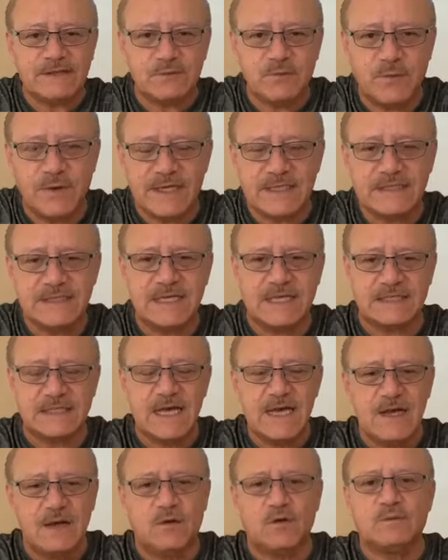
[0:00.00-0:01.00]
fuerzas,
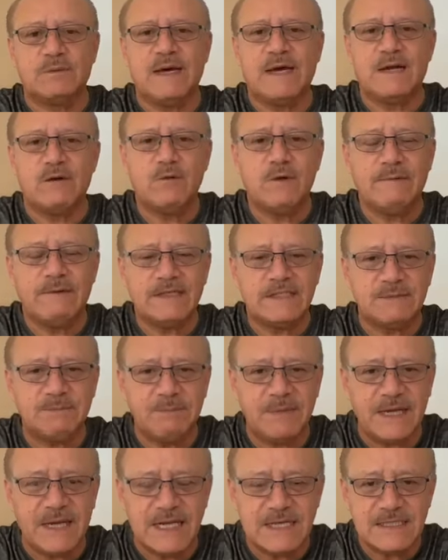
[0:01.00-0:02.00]
nos va a dar nueva
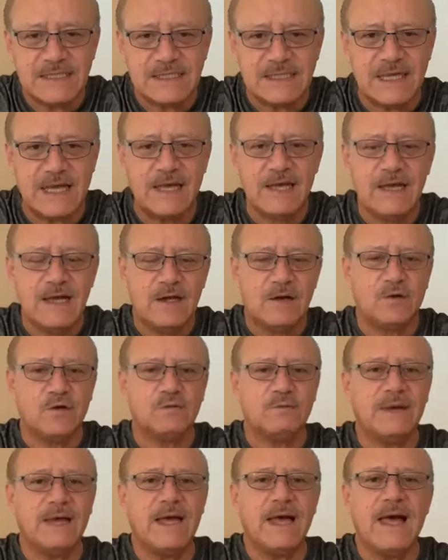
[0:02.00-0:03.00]
esperanza, nos
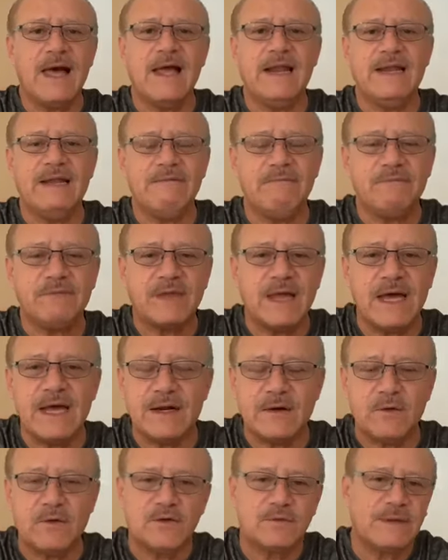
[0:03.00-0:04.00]
va a alentar,
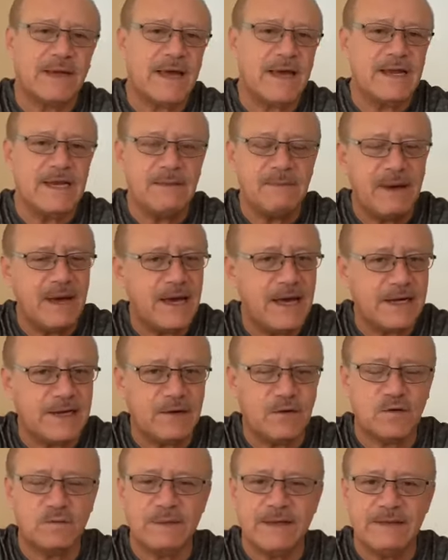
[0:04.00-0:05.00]
nos va a animar y
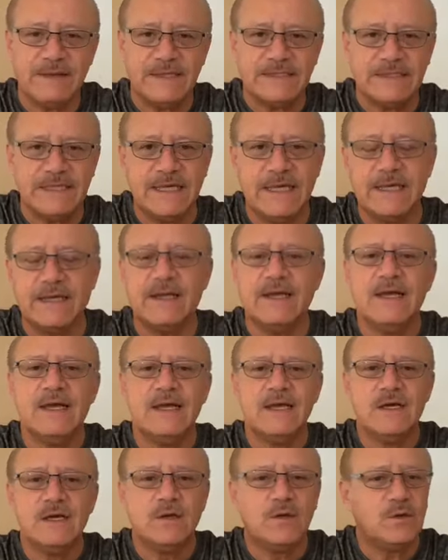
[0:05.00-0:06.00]
nos va a decir,
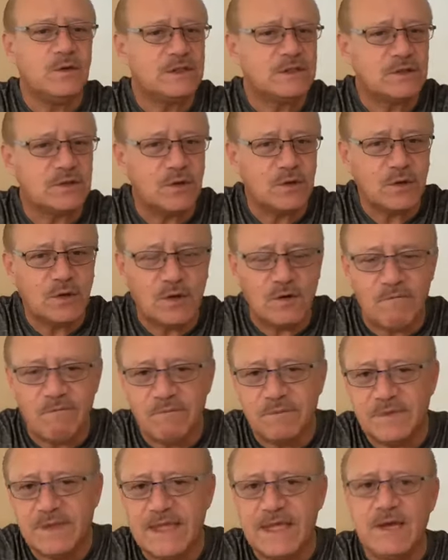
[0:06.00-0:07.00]
yo estoy
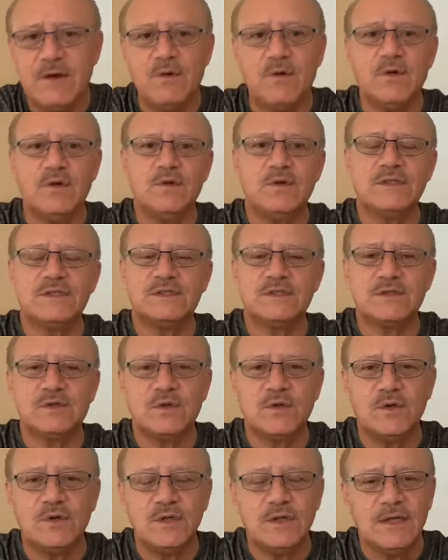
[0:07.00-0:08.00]
contigo, yo
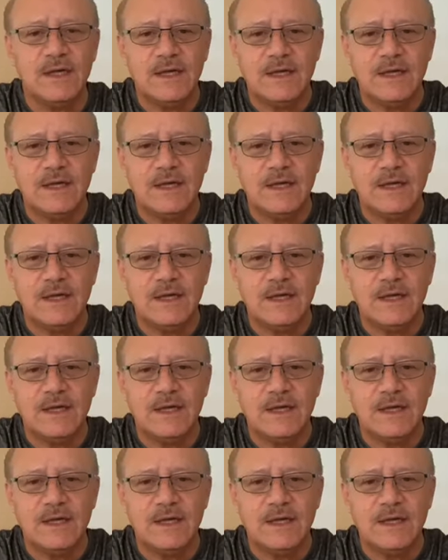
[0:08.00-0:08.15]
estoy,